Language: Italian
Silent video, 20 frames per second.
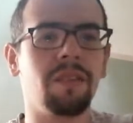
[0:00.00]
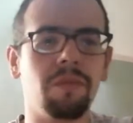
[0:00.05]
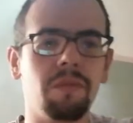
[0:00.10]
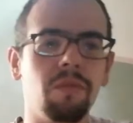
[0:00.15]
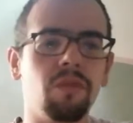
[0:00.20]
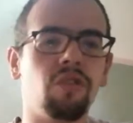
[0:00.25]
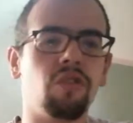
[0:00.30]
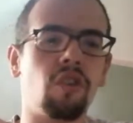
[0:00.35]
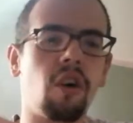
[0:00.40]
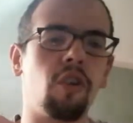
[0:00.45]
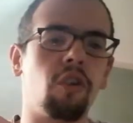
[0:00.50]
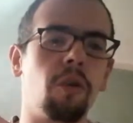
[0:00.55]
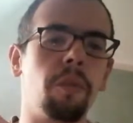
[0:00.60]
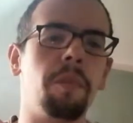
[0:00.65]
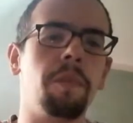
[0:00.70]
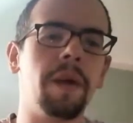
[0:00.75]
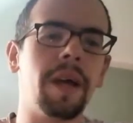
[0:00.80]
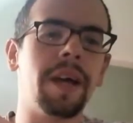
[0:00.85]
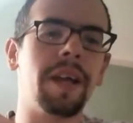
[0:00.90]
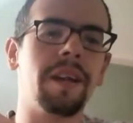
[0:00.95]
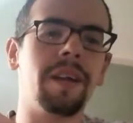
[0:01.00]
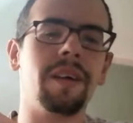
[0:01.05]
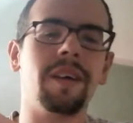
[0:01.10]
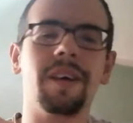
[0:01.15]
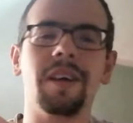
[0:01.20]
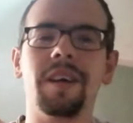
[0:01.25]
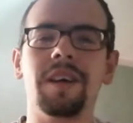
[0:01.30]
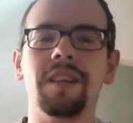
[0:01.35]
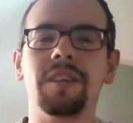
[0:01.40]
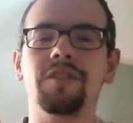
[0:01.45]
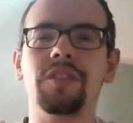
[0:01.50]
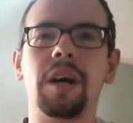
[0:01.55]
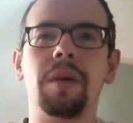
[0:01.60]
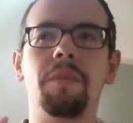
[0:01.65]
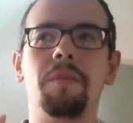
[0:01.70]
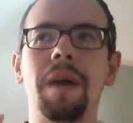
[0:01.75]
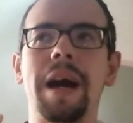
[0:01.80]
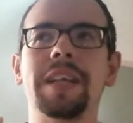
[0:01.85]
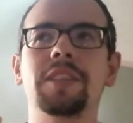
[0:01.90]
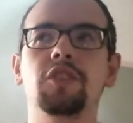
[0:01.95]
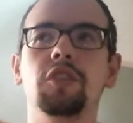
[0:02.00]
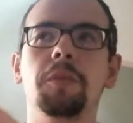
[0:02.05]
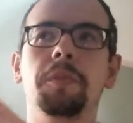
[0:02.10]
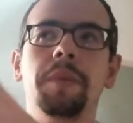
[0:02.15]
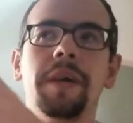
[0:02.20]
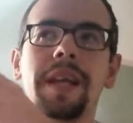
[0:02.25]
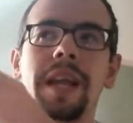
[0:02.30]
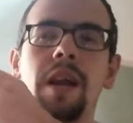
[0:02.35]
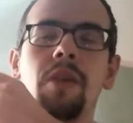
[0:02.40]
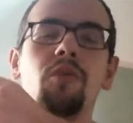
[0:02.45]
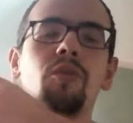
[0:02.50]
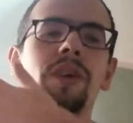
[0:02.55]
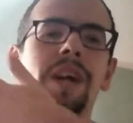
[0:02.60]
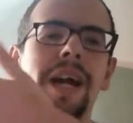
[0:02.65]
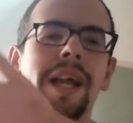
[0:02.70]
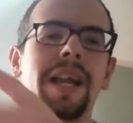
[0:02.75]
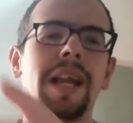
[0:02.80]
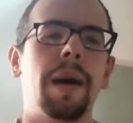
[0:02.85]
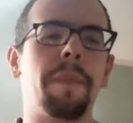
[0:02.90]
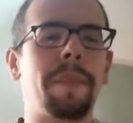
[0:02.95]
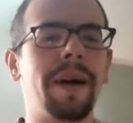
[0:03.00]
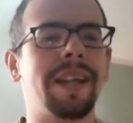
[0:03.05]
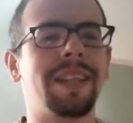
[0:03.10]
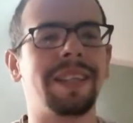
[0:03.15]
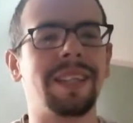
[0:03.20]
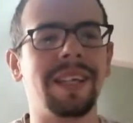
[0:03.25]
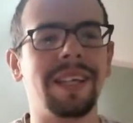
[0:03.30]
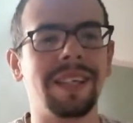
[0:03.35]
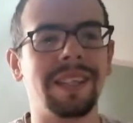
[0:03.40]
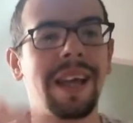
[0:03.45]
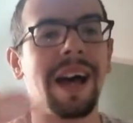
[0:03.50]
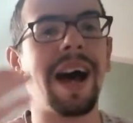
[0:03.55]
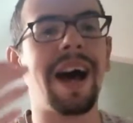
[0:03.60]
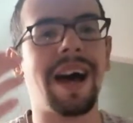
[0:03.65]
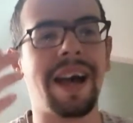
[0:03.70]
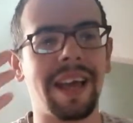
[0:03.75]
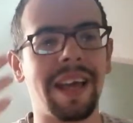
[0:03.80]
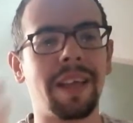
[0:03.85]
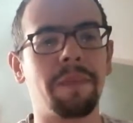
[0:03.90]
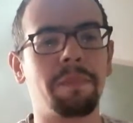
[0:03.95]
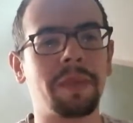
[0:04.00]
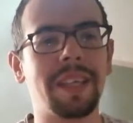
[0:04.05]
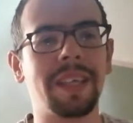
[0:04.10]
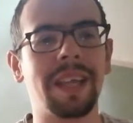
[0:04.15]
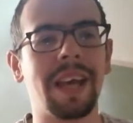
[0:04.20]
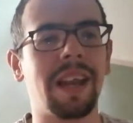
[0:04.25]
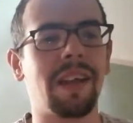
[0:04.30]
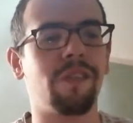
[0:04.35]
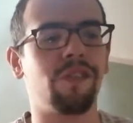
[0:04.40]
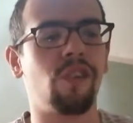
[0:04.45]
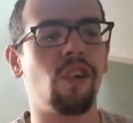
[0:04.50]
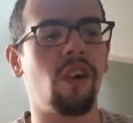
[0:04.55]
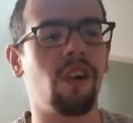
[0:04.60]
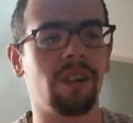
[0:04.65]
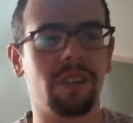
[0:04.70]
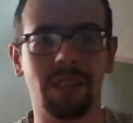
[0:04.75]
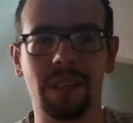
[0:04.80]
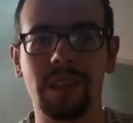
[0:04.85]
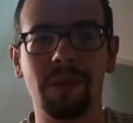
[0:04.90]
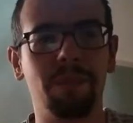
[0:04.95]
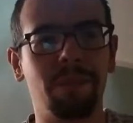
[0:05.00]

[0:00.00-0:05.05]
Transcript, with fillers: gioco per cioè un mazzo per allungare la partita e picchiare forte